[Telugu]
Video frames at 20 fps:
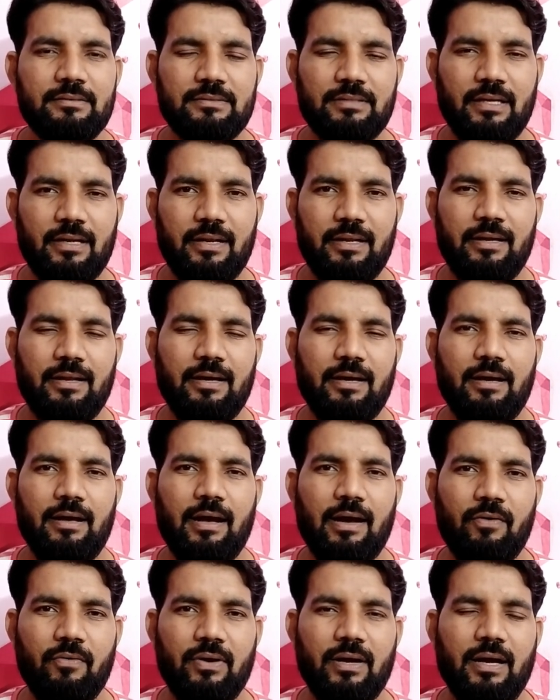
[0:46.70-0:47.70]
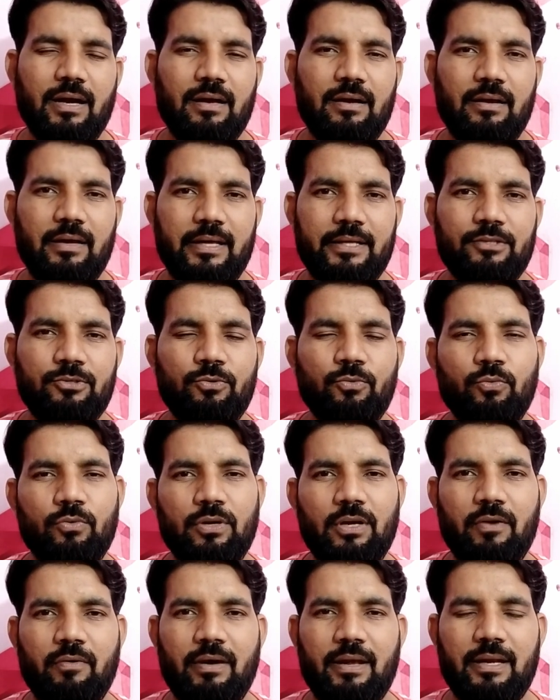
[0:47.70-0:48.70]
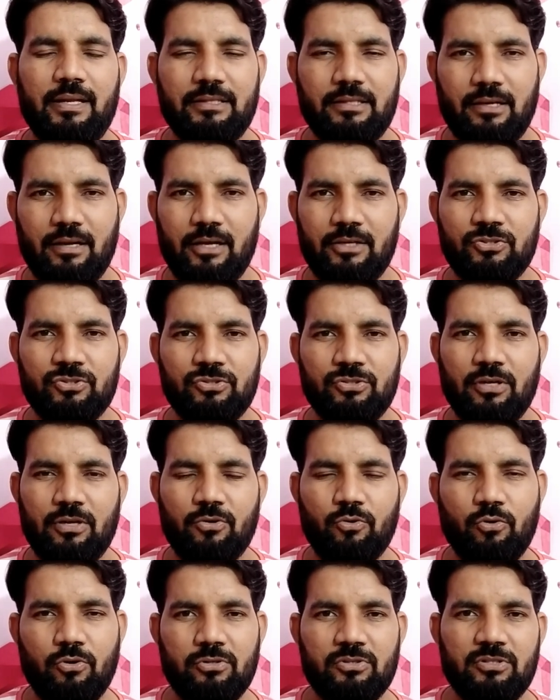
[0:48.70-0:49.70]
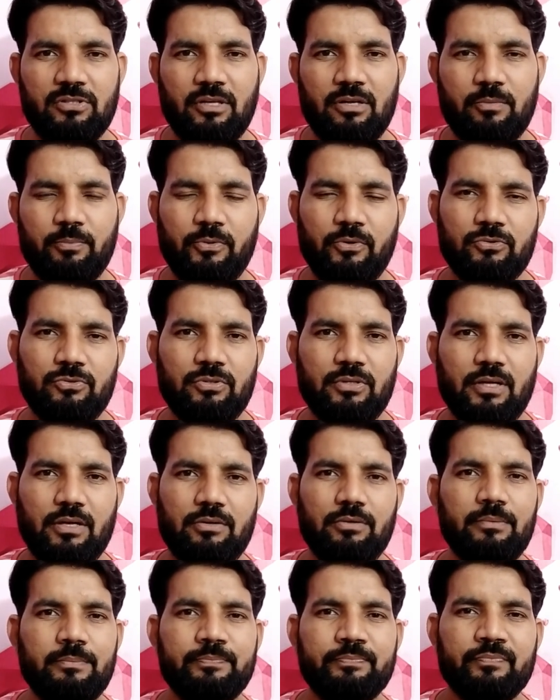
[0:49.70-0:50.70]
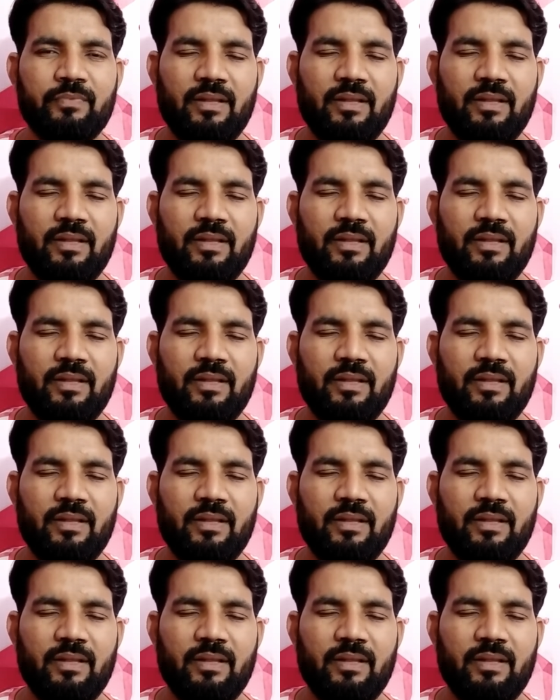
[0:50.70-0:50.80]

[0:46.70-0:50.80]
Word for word: సరైన అవగాహన లేదు ఉన్న వాళ్ళైతే రాస్తున్నారు కొడుతున్నారు పోతున్నారు